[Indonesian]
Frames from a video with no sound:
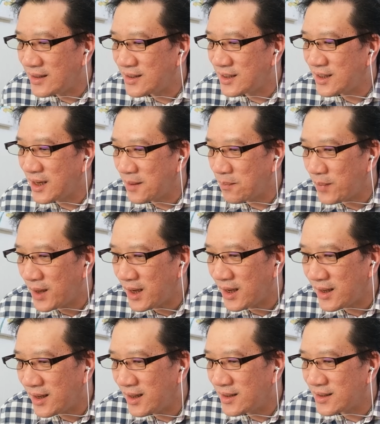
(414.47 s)
GDP
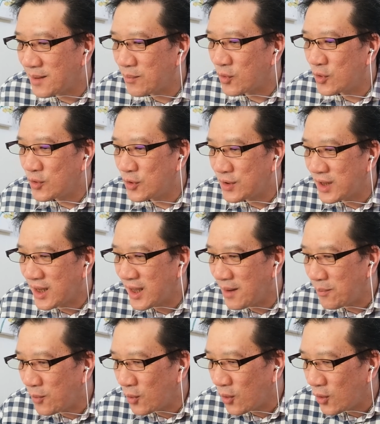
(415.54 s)
jam
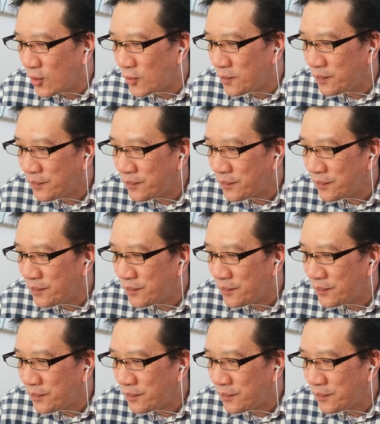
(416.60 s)
7.30 uh,